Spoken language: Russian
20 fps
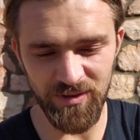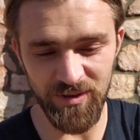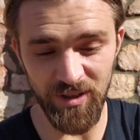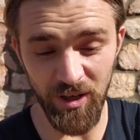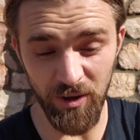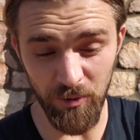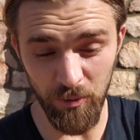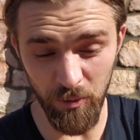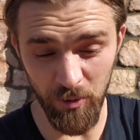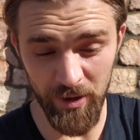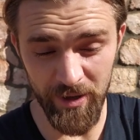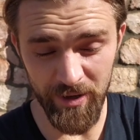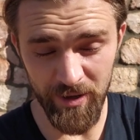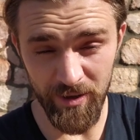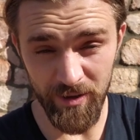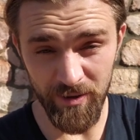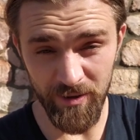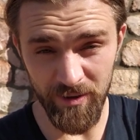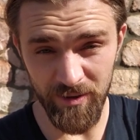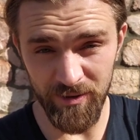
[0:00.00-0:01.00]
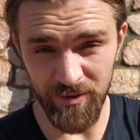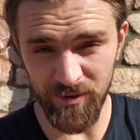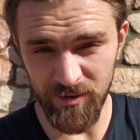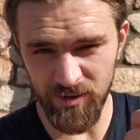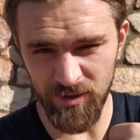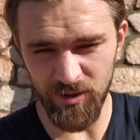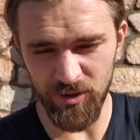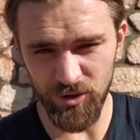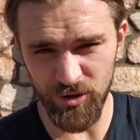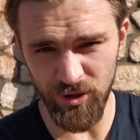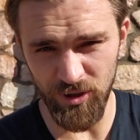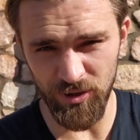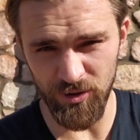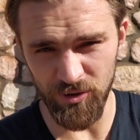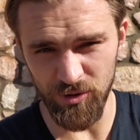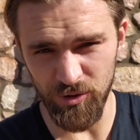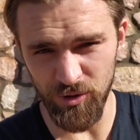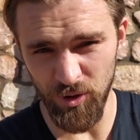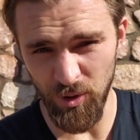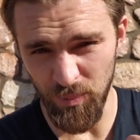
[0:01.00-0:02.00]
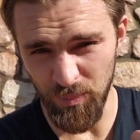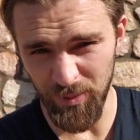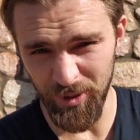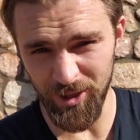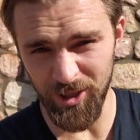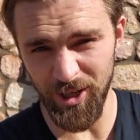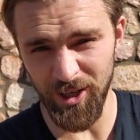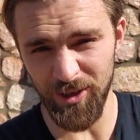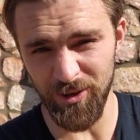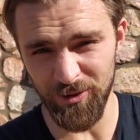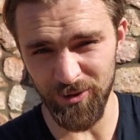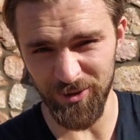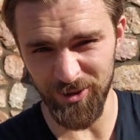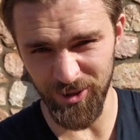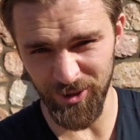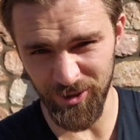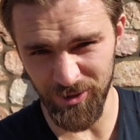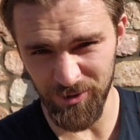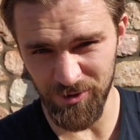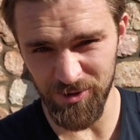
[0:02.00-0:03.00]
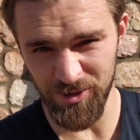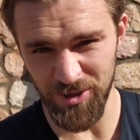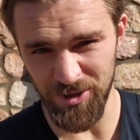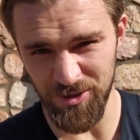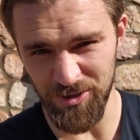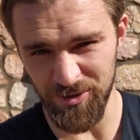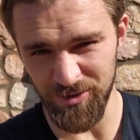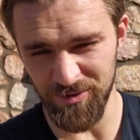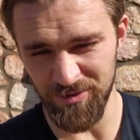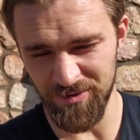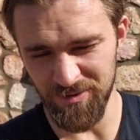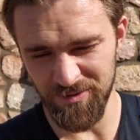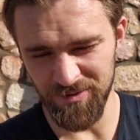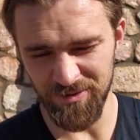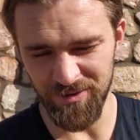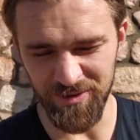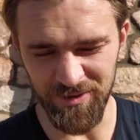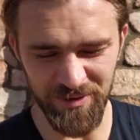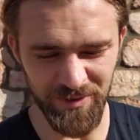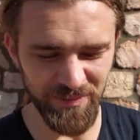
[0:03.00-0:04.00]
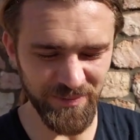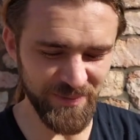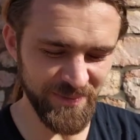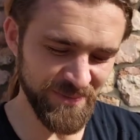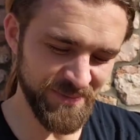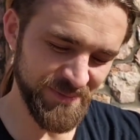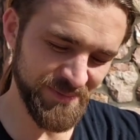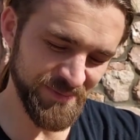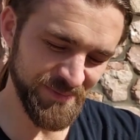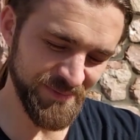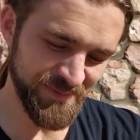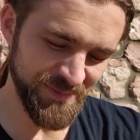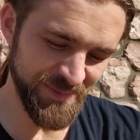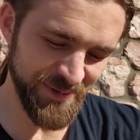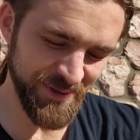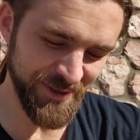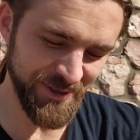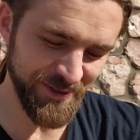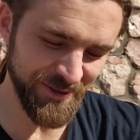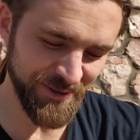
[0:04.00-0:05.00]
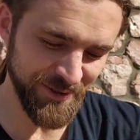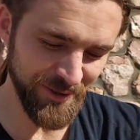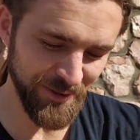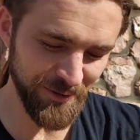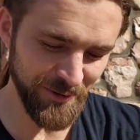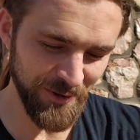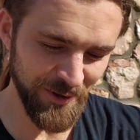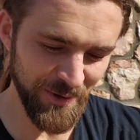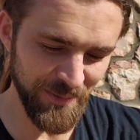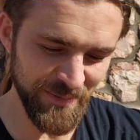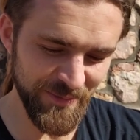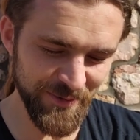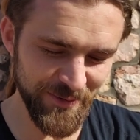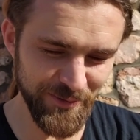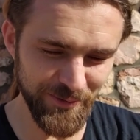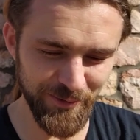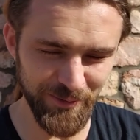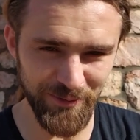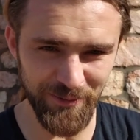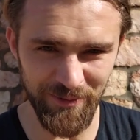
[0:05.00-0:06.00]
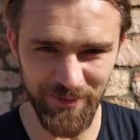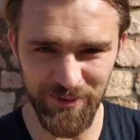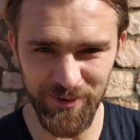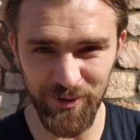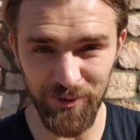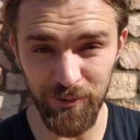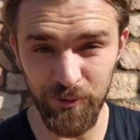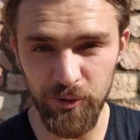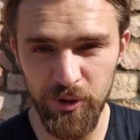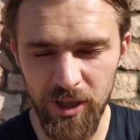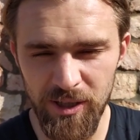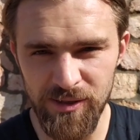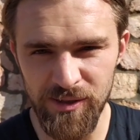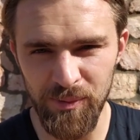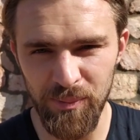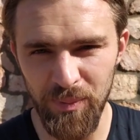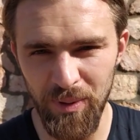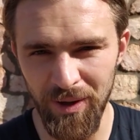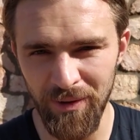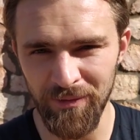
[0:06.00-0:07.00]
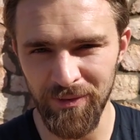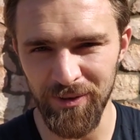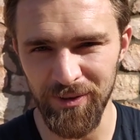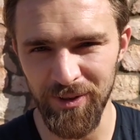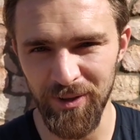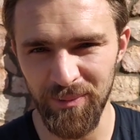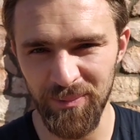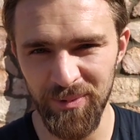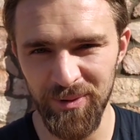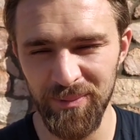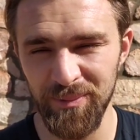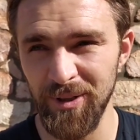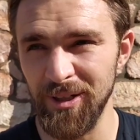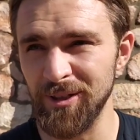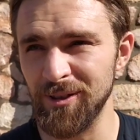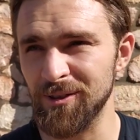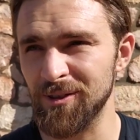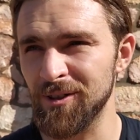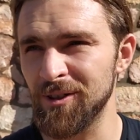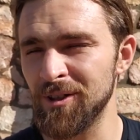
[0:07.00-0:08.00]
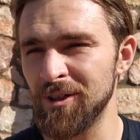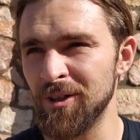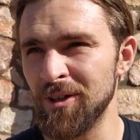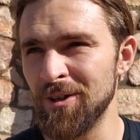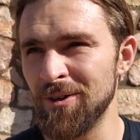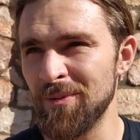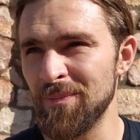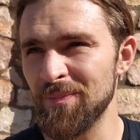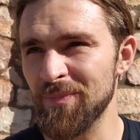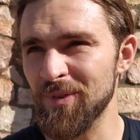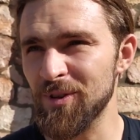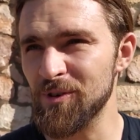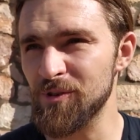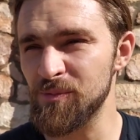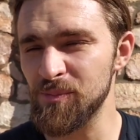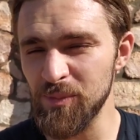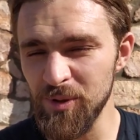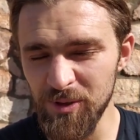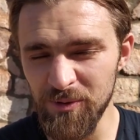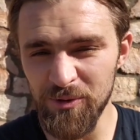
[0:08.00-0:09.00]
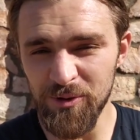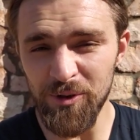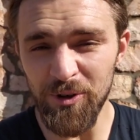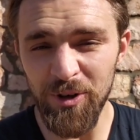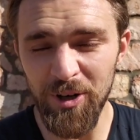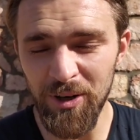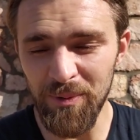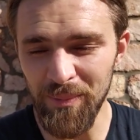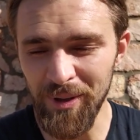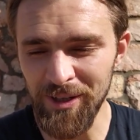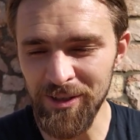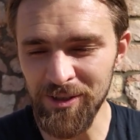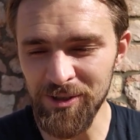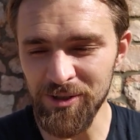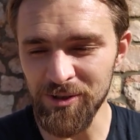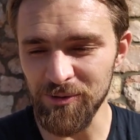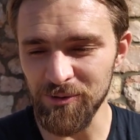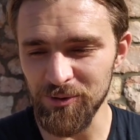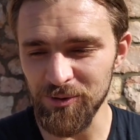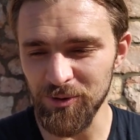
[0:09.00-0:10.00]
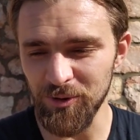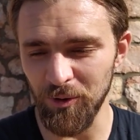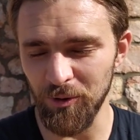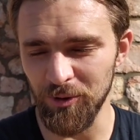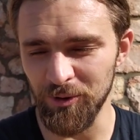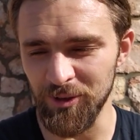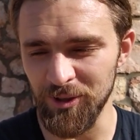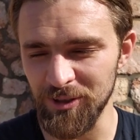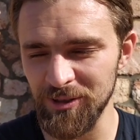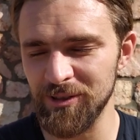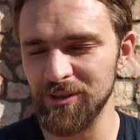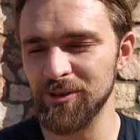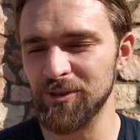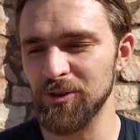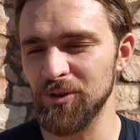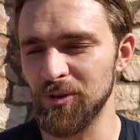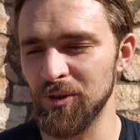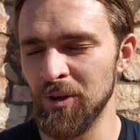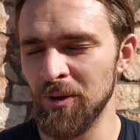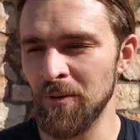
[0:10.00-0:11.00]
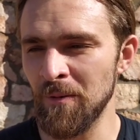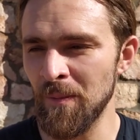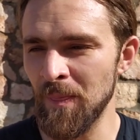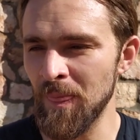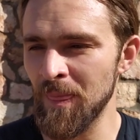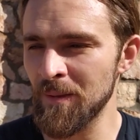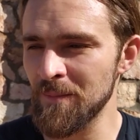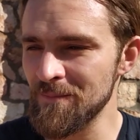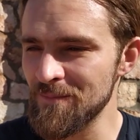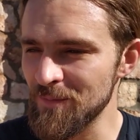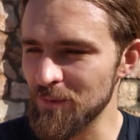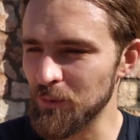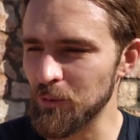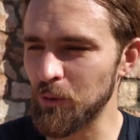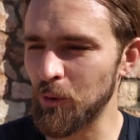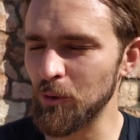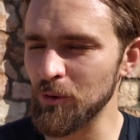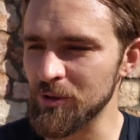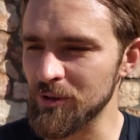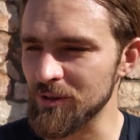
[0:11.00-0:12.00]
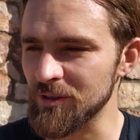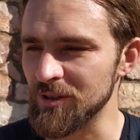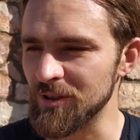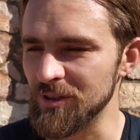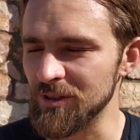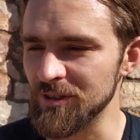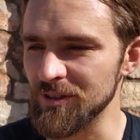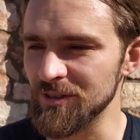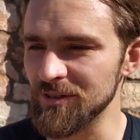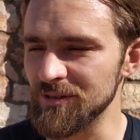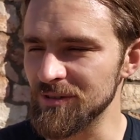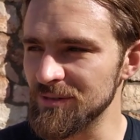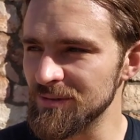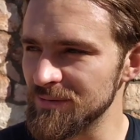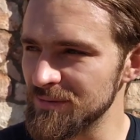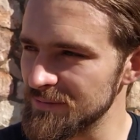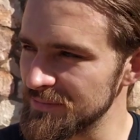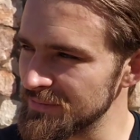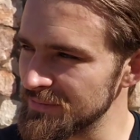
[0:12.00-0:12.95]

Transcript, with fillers: такой несовершенный, что я притягивал таких женщин. Это, блин, такой абсурд вообще. Ну так забавно, да, понимаете? То есть в мире все гармонично устроено. Если ты урод э,